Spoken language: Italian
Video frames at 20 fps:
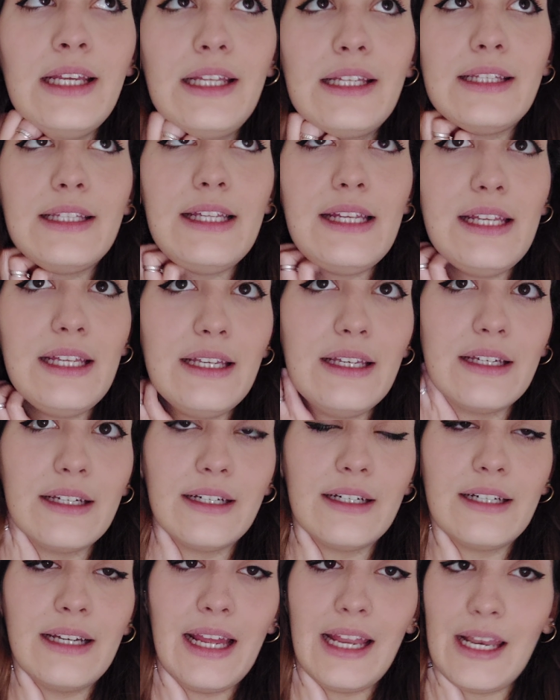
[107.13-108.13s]
di
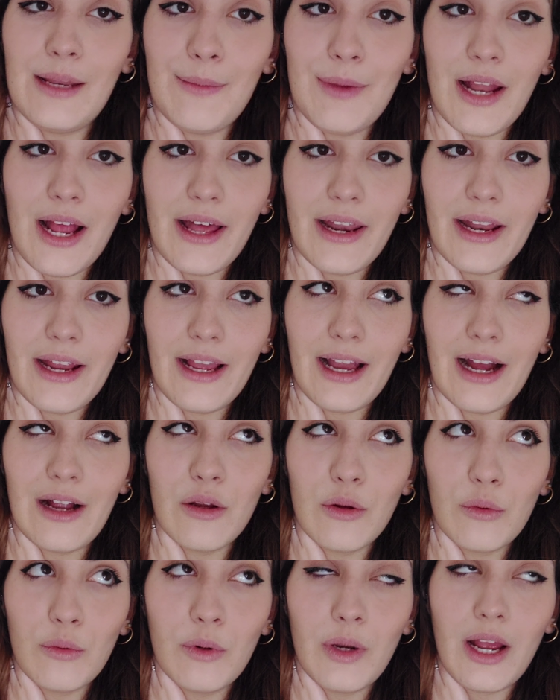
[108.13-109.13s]
eh, eliminare
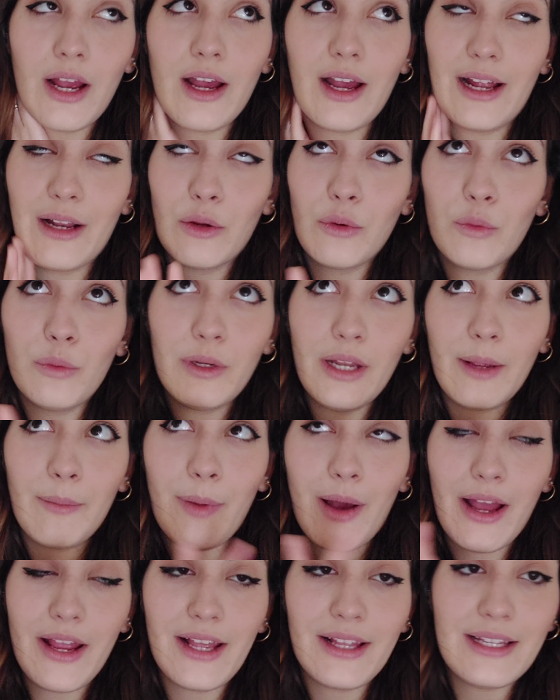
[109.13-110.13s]
alcuna, alcune
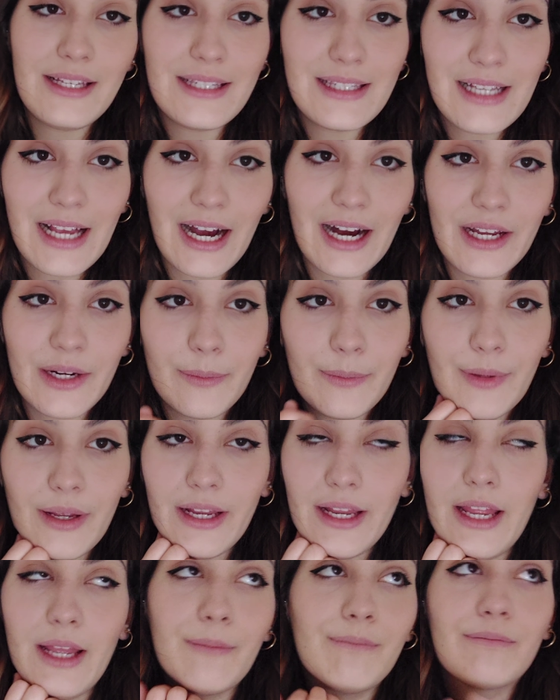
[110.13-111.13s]
paia di scarpe
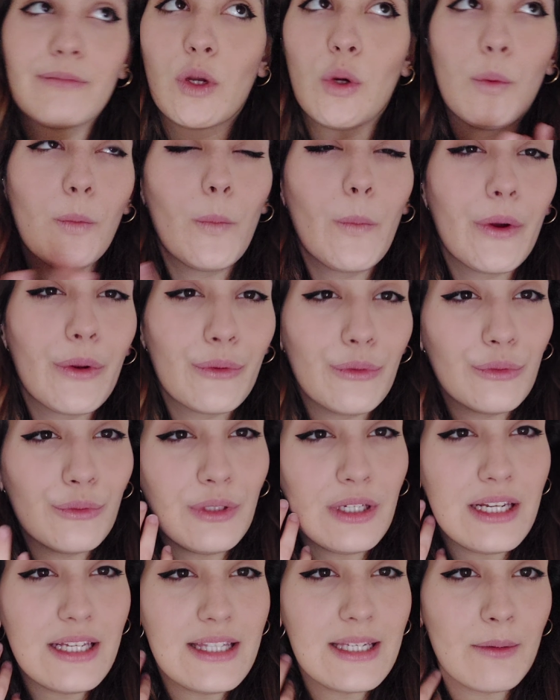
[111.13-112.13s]
che comunque non
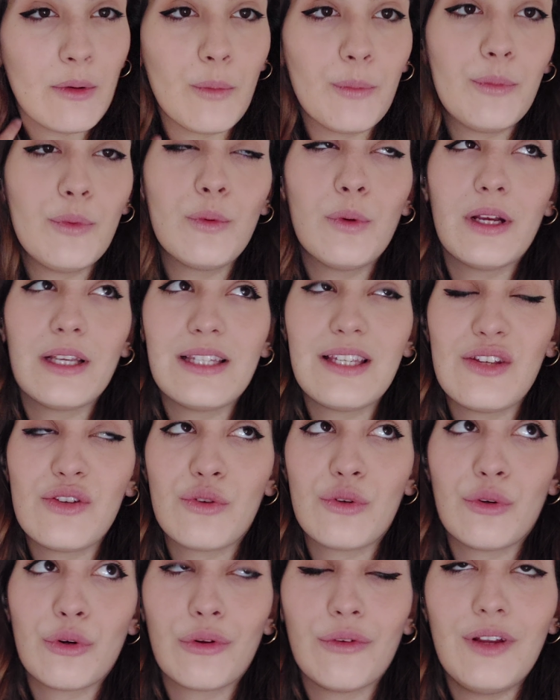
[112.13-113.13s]
utilizziamo più, che si
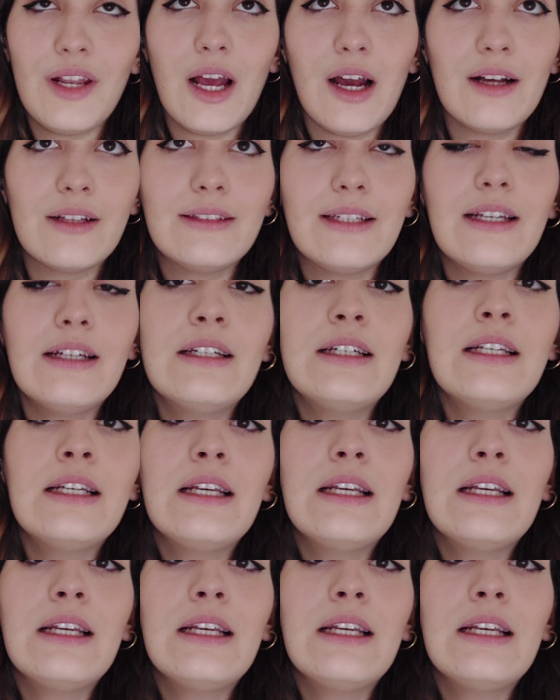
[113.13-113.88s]
sono rovinate